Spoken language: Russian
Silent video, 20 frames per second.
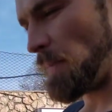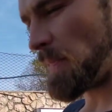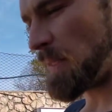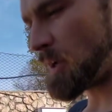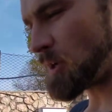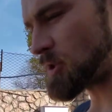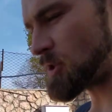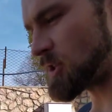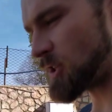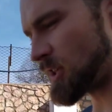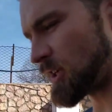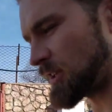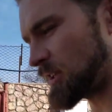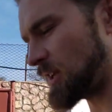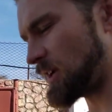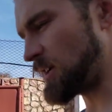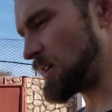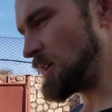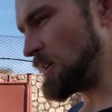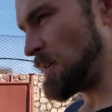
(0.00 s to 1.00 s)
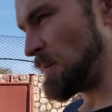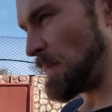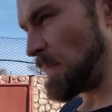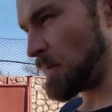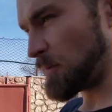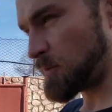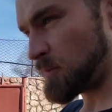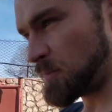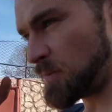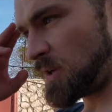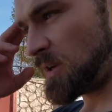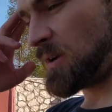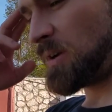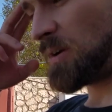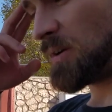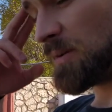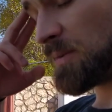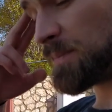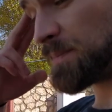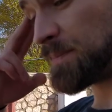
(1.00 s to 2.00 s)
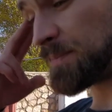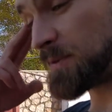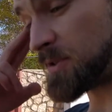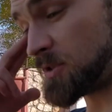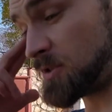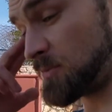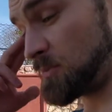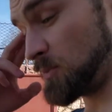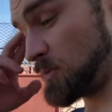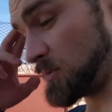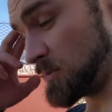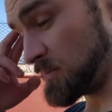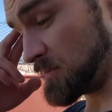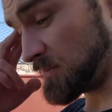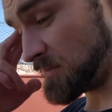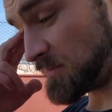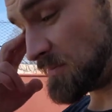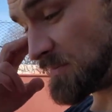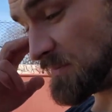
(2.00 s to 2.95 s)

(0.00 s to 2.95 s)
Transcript: даже когда... Вот у меня... Почему